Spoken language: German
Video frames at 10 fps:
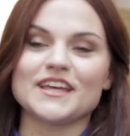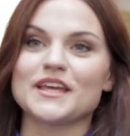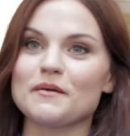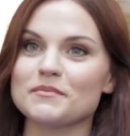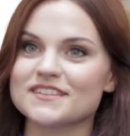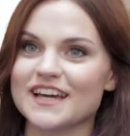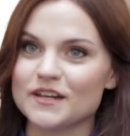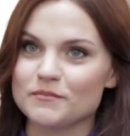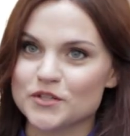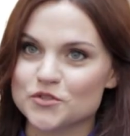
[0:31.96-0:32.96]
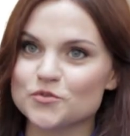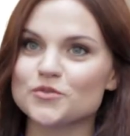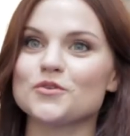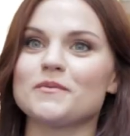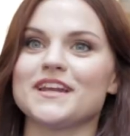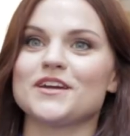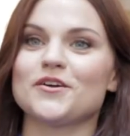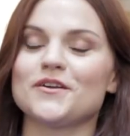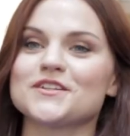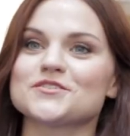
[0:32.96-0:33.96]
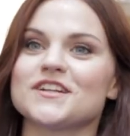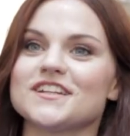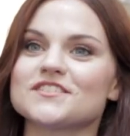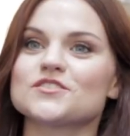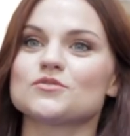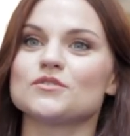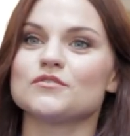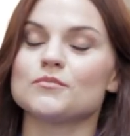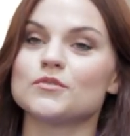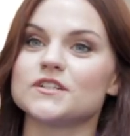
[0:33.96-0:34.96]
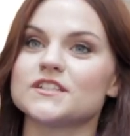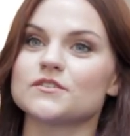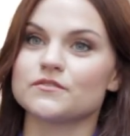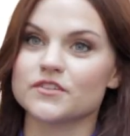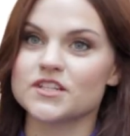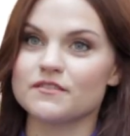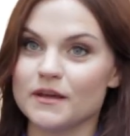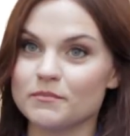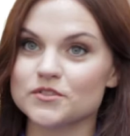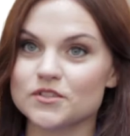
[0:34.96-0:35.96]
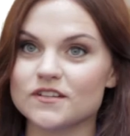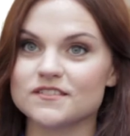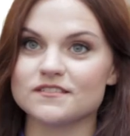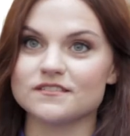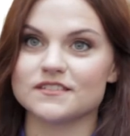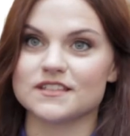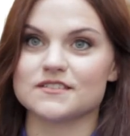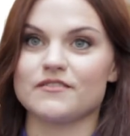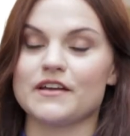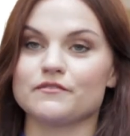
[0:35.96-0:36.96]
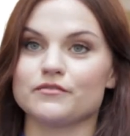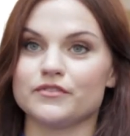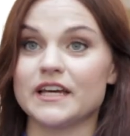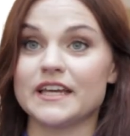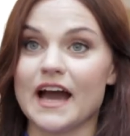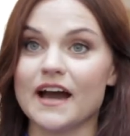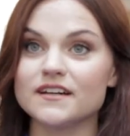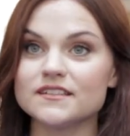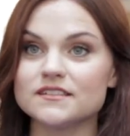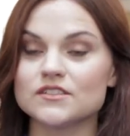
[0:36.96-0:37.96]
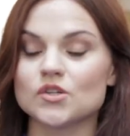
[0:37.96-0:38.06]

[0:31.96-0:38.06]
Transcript: Ich habe jetzt gerade mein Studium an der Kölner Journalistenschule für Politik und Wirtschaft abgeschlossen. Das waren vier Jahre.